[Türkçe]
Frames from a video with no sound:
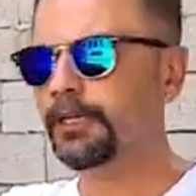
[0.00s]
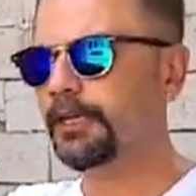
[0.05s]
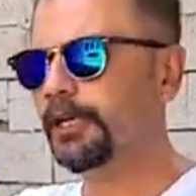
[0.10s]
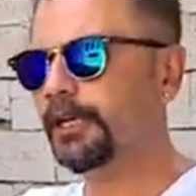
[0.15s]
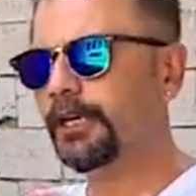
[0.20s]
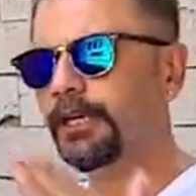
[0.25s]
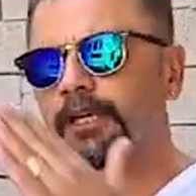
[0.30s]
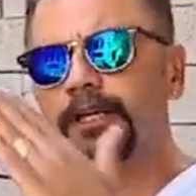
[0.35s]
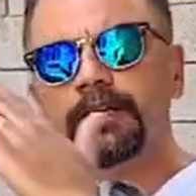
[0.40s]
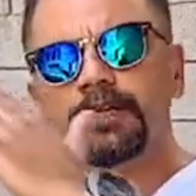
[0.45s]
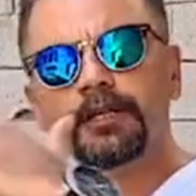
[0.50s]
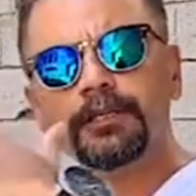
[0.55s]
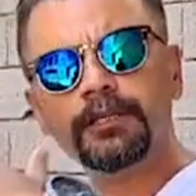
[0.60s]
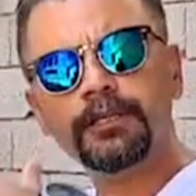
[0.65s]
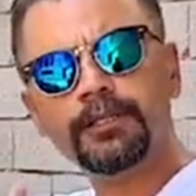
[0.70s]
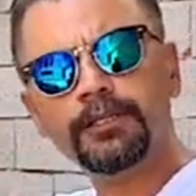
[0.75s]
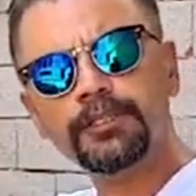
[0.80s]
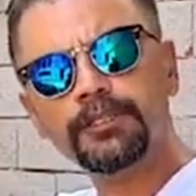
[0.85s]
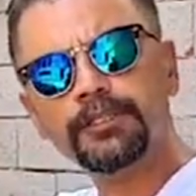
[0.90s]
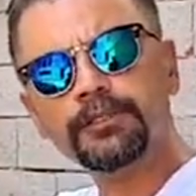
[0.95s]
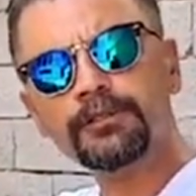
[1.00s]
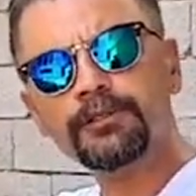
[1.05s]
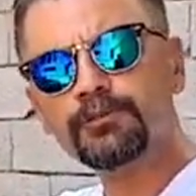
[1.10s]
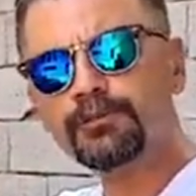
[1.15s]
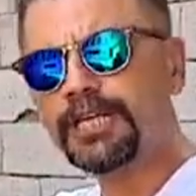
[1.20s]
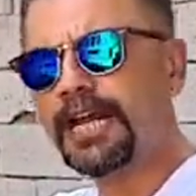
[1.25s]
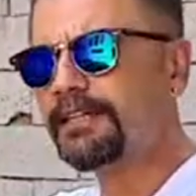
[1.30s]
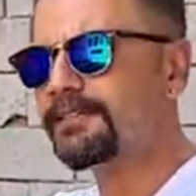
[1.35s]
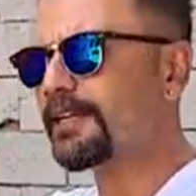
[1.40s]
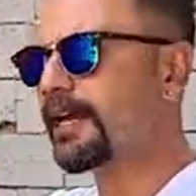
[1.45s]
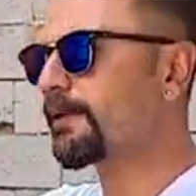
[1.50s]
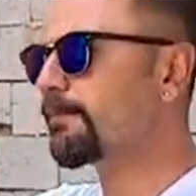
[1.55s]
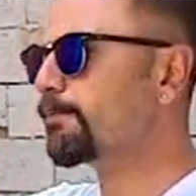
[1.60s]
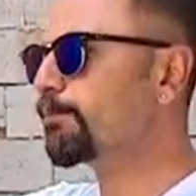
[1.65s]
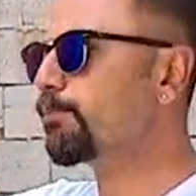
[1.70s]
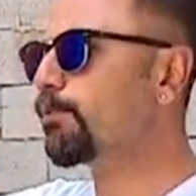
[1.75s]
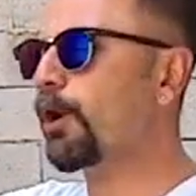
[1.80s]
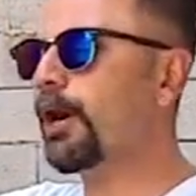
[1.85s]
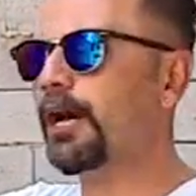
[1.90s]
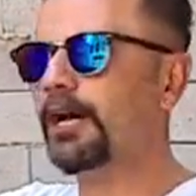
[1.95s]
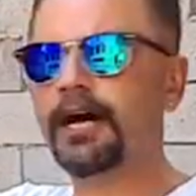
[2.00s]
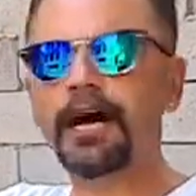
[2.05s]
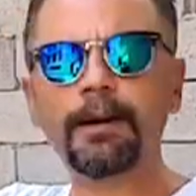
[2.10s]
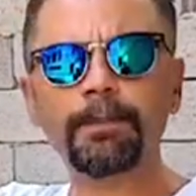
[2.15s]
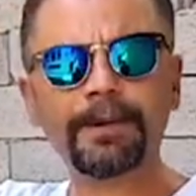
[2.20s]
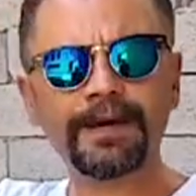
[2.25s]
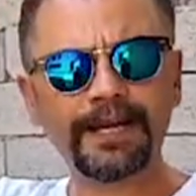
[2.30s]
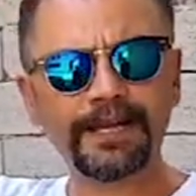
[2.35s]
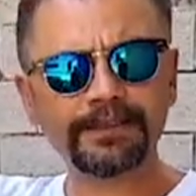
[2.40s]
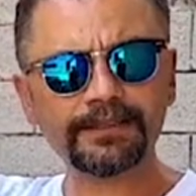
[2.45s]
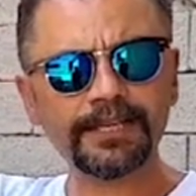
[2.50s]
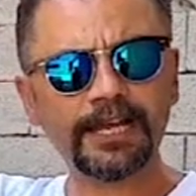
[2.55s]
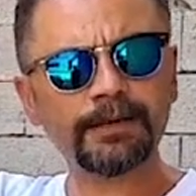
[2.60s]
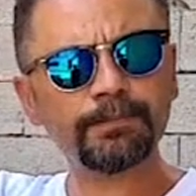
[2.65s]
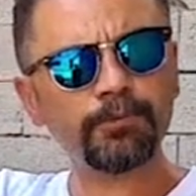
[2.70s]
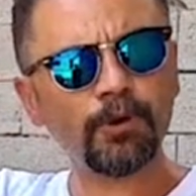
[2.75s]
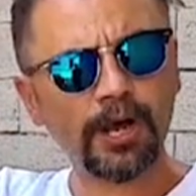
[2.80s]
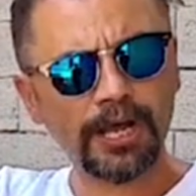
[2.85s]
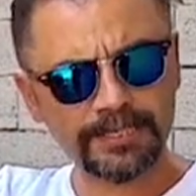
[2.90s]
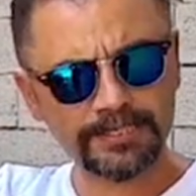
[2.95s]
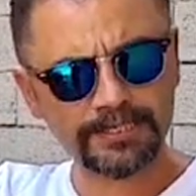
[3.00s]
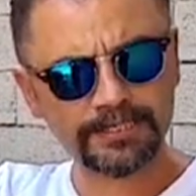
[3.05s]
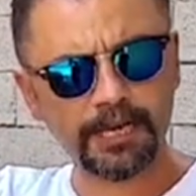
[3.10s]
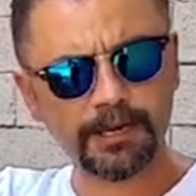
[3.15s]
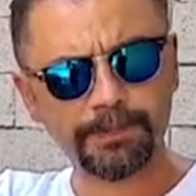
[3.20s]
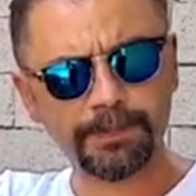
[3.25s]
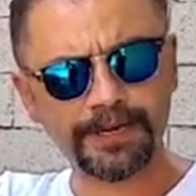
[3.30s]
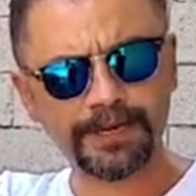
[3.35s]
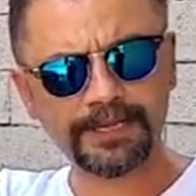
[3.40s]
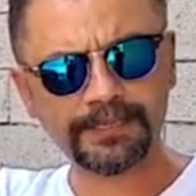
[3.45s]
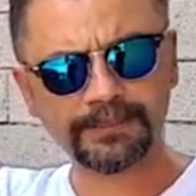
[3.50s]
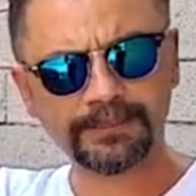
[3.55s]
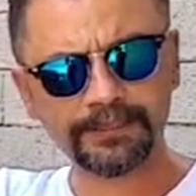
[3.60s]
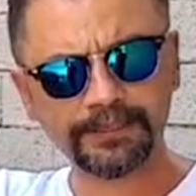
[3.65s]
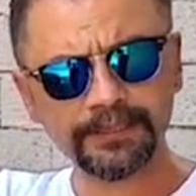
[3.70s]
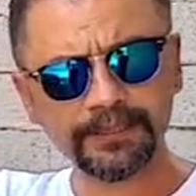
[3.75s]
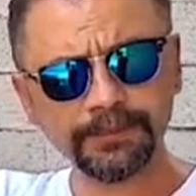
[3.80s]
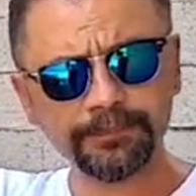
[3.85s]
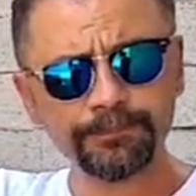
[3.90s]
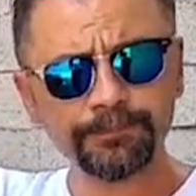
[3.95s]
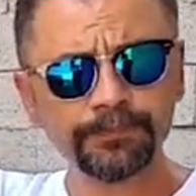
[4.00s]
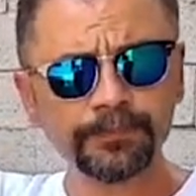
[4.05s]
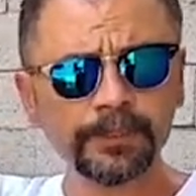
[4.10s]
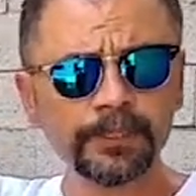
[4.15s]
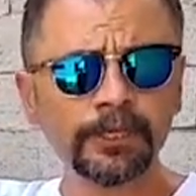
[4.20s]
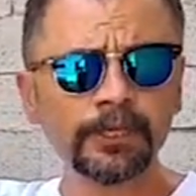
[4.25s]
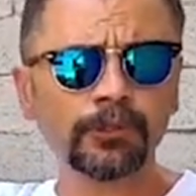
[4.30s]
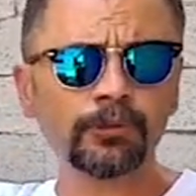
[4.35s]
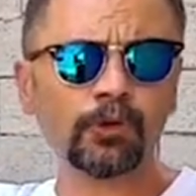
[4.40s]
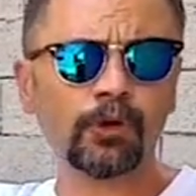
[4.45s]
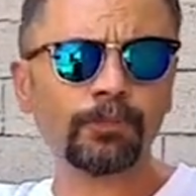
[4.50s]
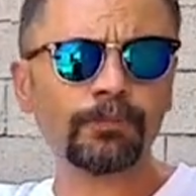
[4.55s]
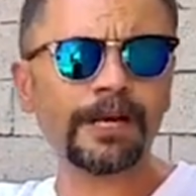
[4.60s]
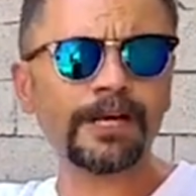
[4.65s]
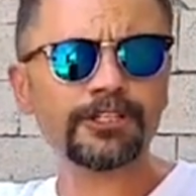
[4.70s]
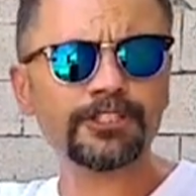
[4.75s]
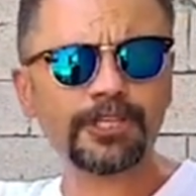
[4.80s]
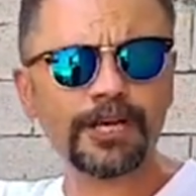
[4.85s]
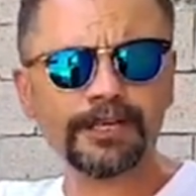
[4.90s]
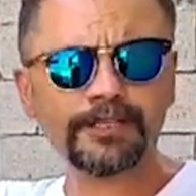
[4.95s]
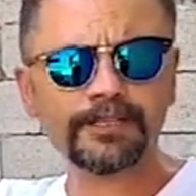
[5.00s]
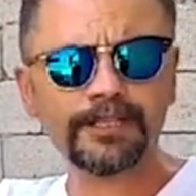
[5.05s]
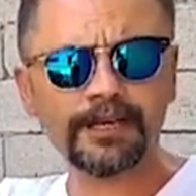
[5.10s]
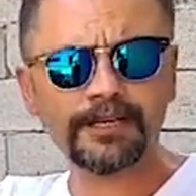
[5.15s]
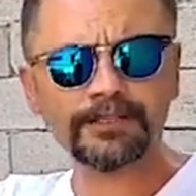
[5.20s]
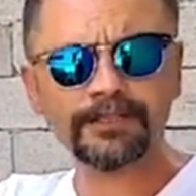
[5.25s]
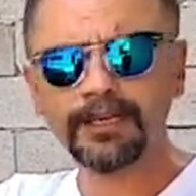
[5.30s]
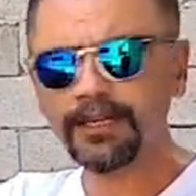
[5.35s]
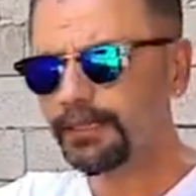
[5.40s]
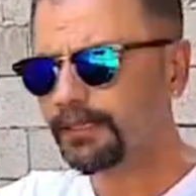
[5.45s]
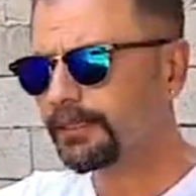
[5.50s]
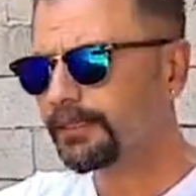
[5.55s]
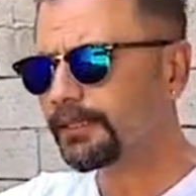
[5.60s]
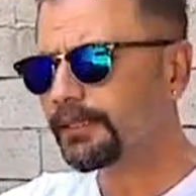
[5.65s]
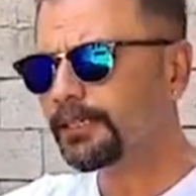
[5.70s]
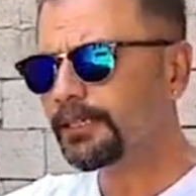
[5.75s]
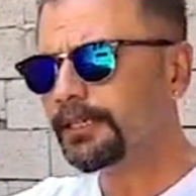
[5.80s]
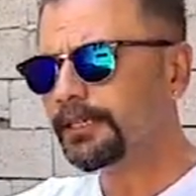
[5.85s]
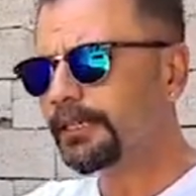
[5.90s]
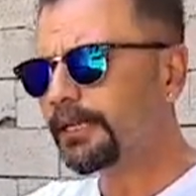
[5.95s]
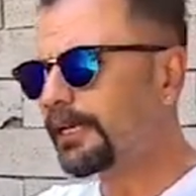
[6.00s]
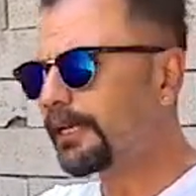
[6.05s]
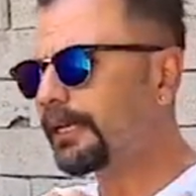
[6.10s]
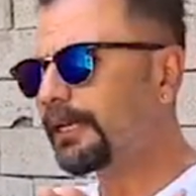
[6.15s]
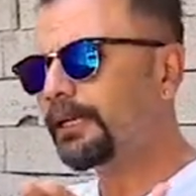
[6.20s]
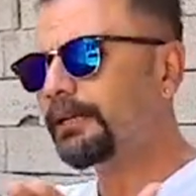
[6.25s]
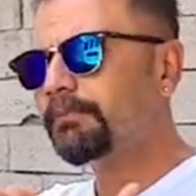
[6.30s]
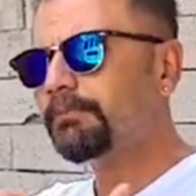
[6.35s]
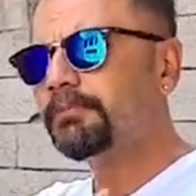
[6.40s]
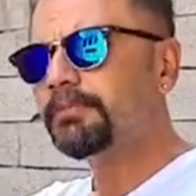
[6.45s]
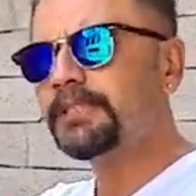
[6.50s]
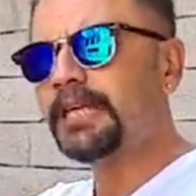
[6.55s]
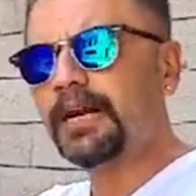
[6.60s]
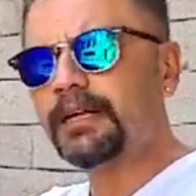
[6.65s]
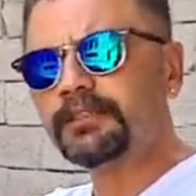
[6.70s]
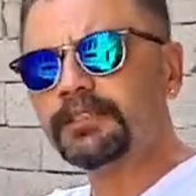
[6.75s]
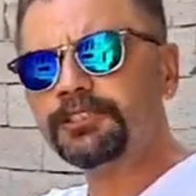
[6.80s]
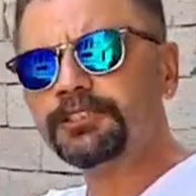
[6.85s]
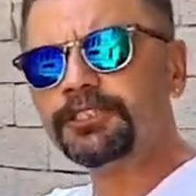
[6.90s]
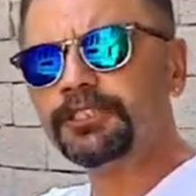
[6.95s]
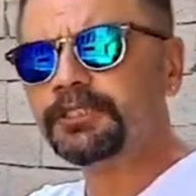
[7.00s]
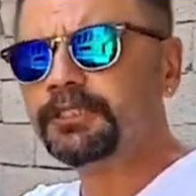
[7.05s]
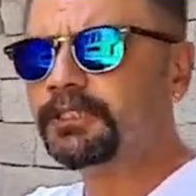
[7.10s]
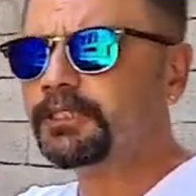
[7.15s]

Hı. zaten bu aparatlar, bu askı aparatları normal şartlarda e, yaklaşık